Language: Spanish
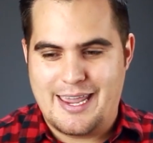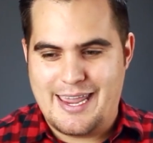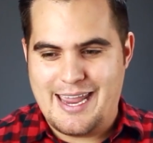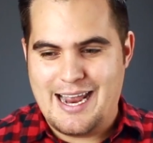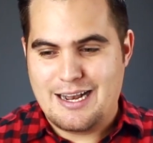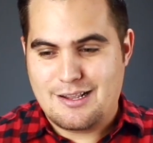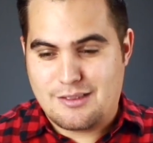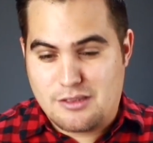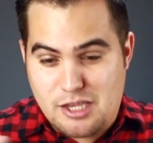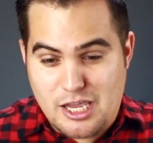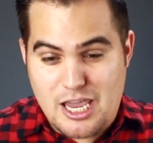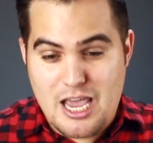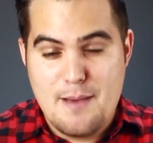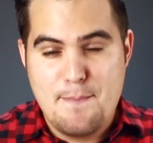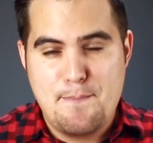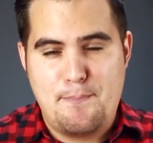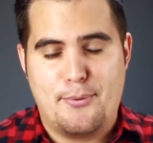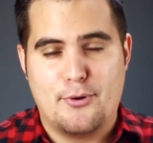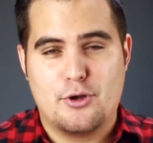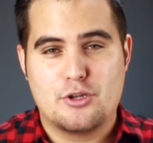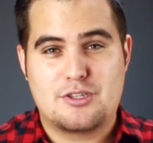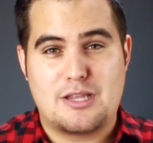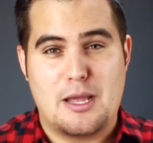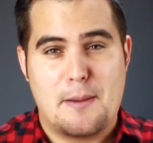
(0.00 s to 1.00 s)
y al
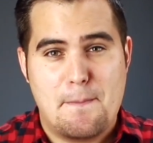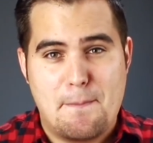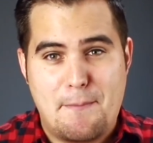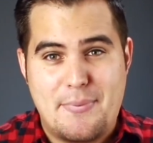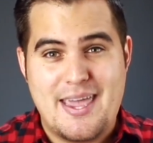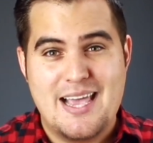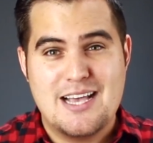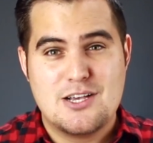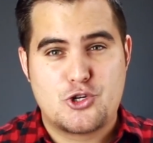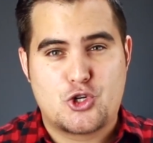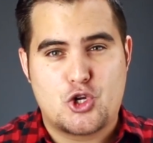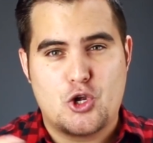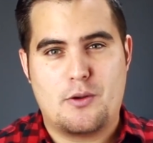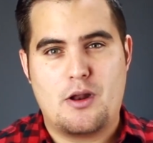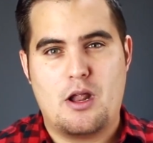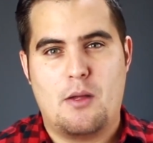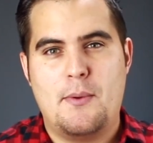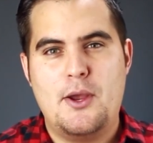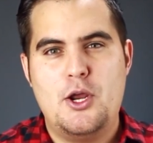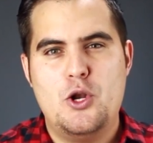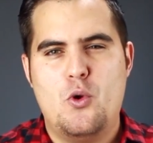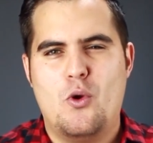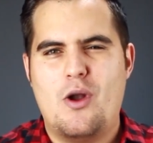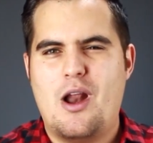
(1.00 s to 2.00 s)
tiempo también
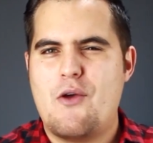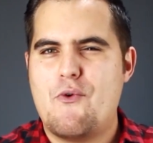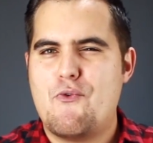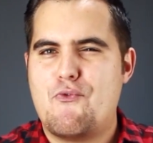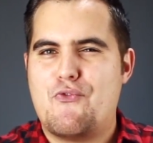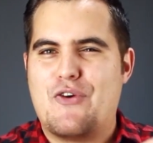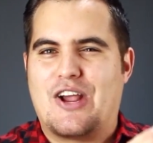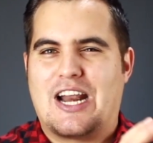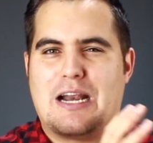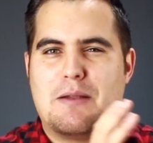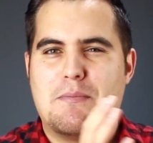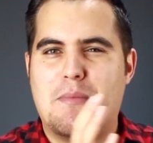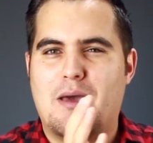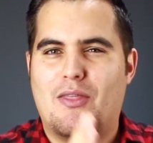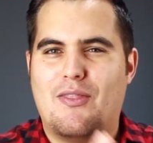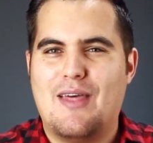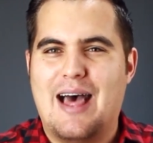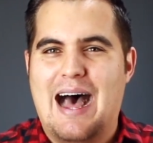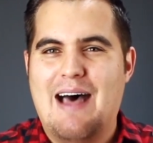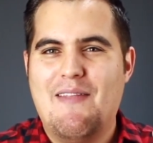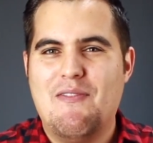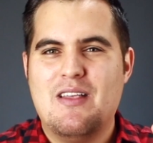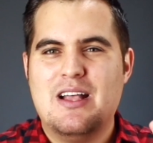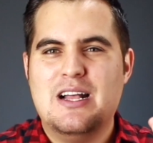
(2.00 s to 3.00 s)
sobrevino una
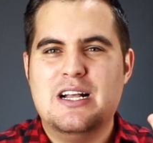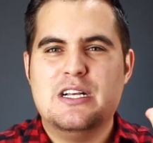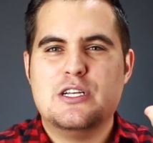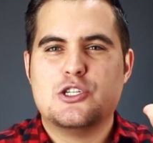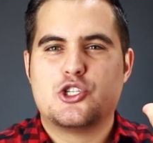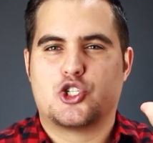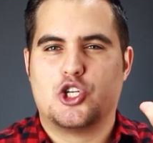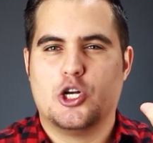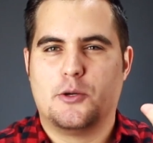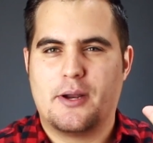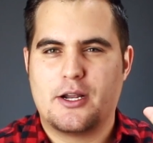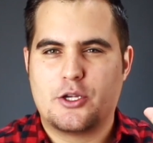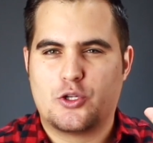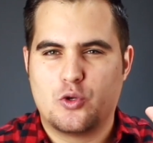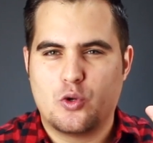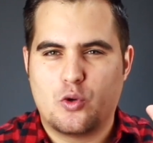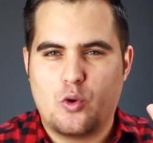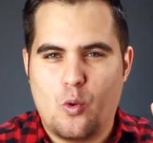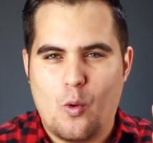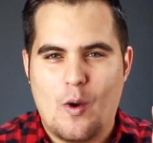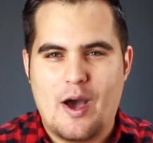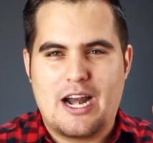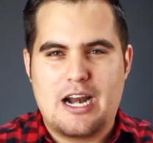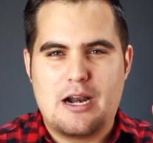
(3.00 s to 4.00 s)
enfermedad sobre
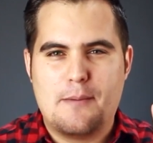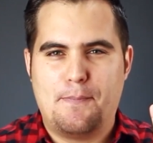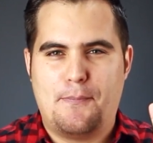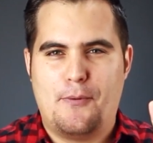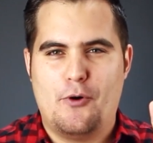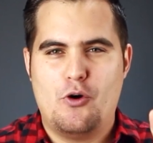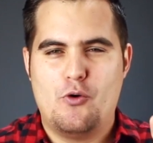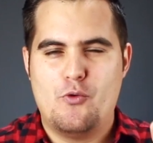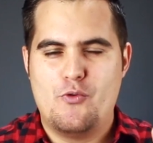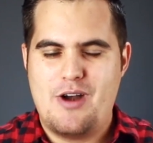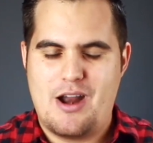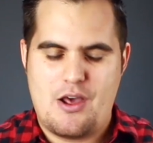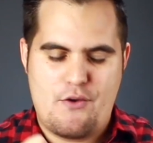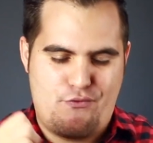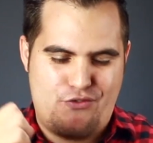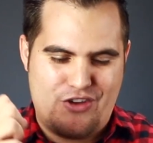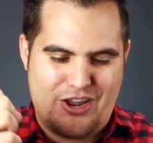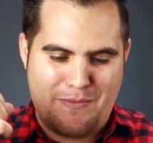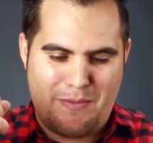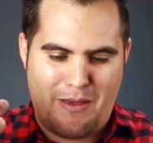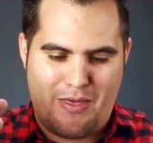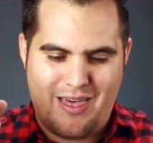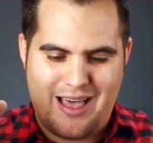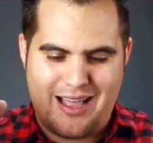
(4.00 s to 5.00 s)
su cuerpo, una
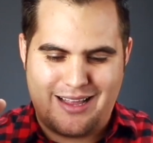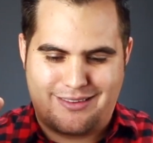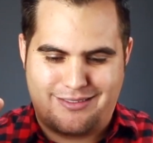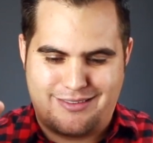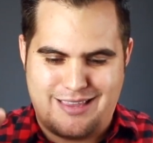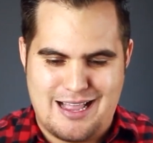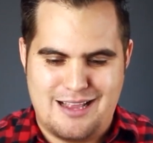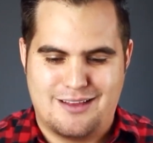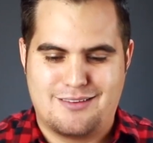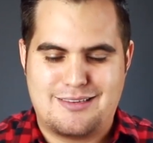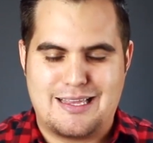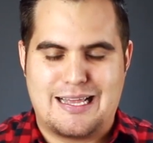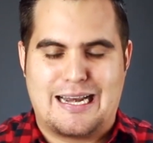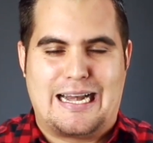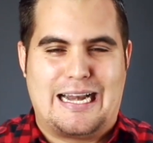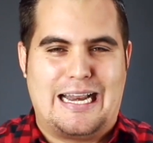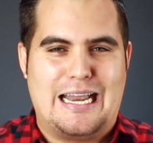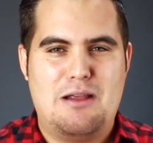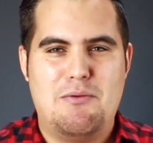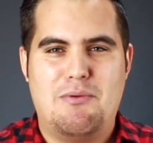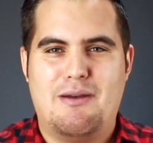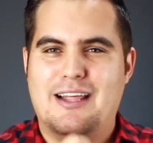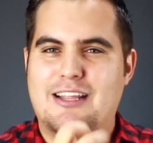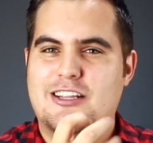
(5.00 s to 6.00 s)
enfermedad tan
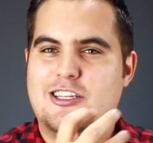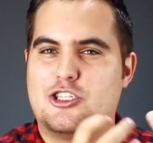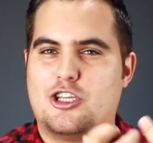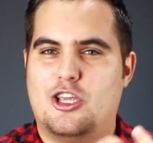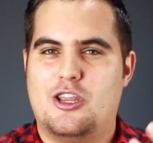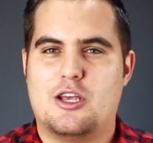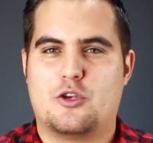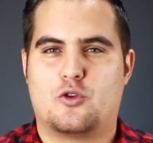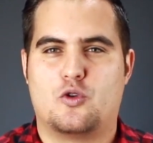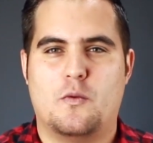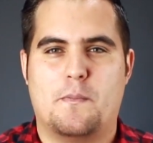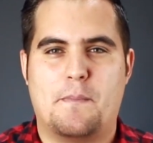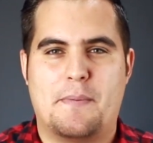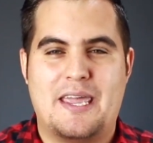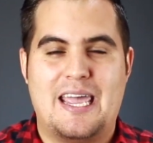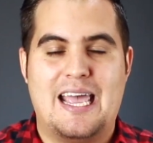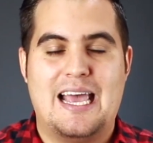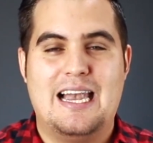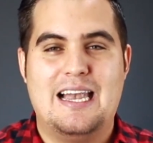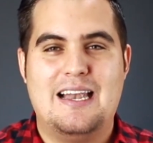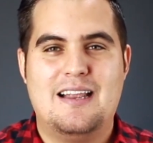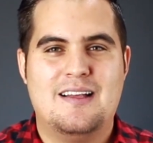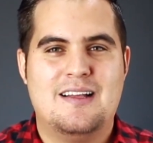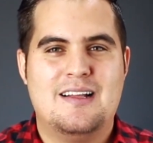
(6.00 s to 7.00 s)
terrible en toda su
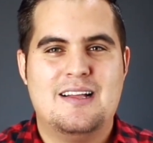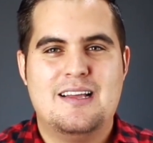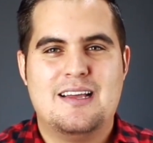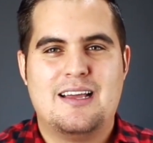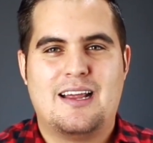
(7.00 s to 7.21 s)
piel